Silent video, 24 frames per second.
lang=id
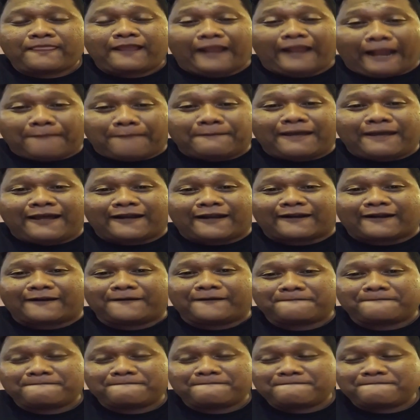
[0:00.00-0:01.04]
melamar
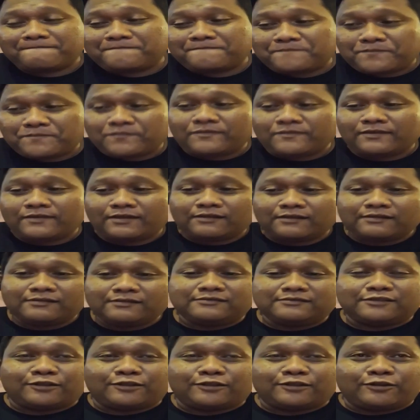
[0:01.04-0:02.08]

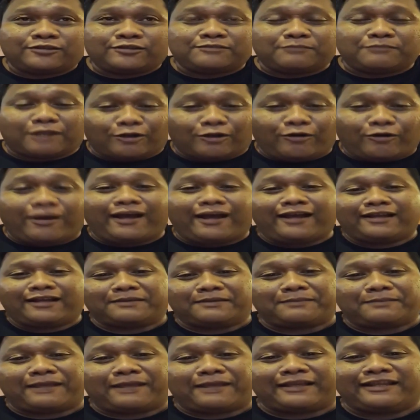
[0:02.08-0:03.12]
terus berdoa
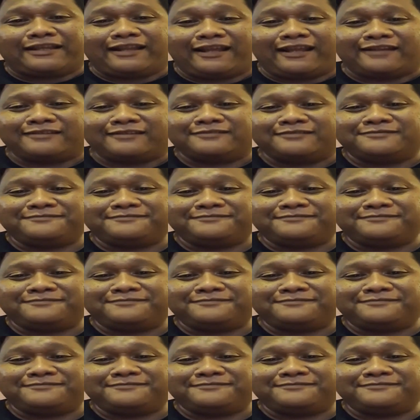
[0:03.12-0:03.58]
dapat panggilan